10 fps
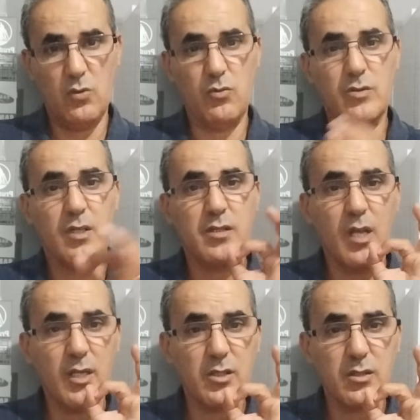
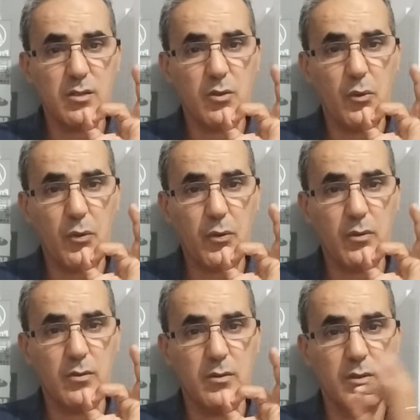والنتائج
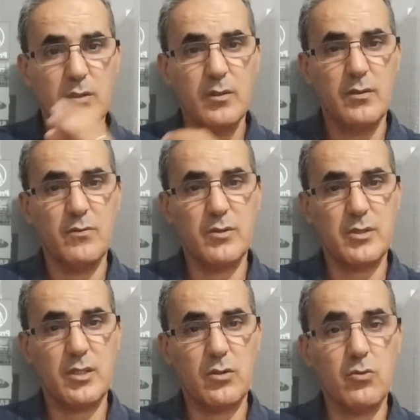في
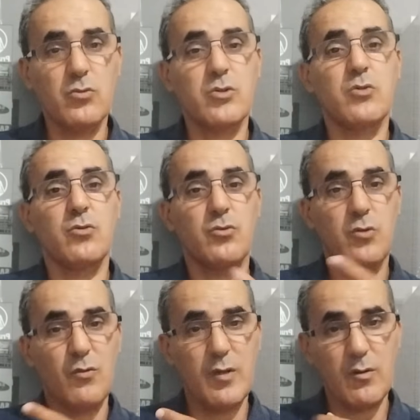الزيرو وزيدوا
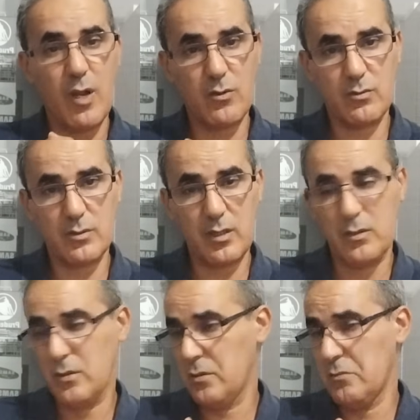له في الاولى كونترا
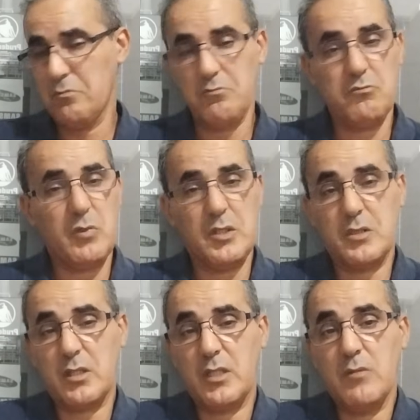
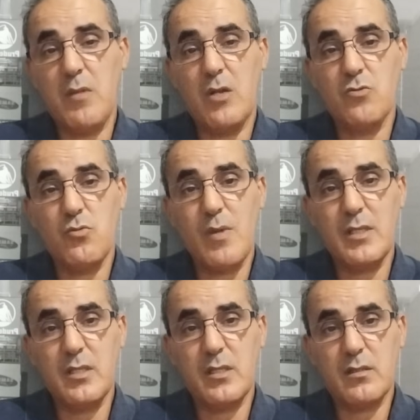والاقتصادي ما عنده ما
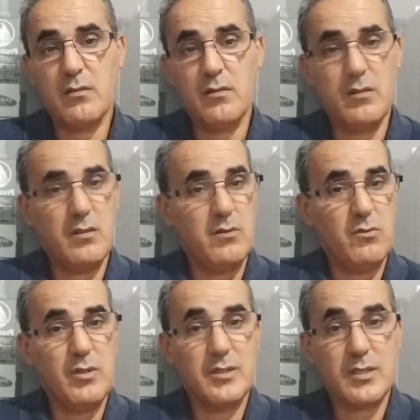يدير
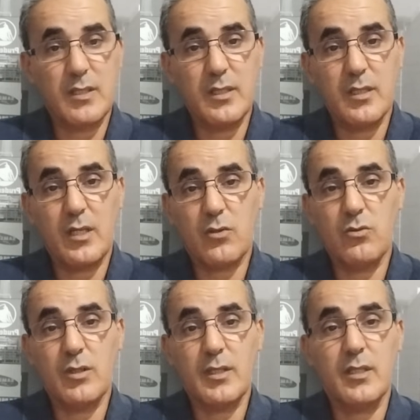والاقتصادي
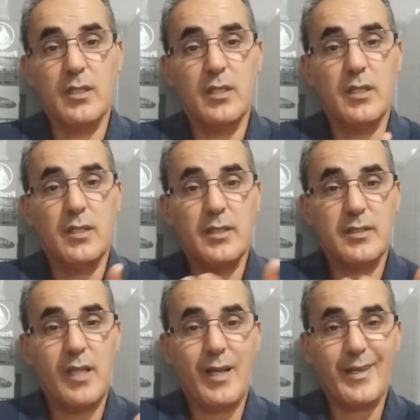يقول لك
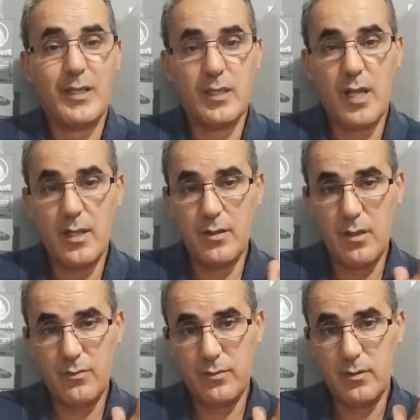لتحقيق
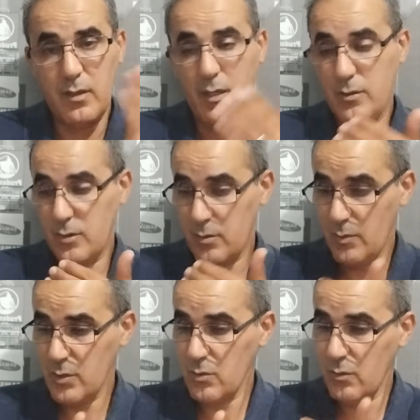الاهداف
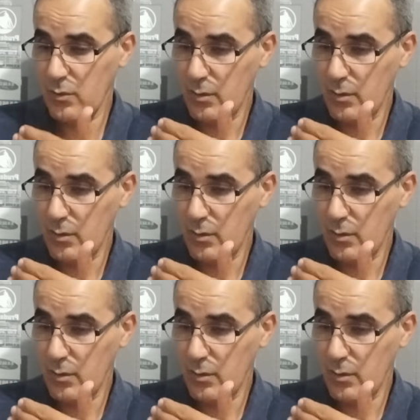نتمنوا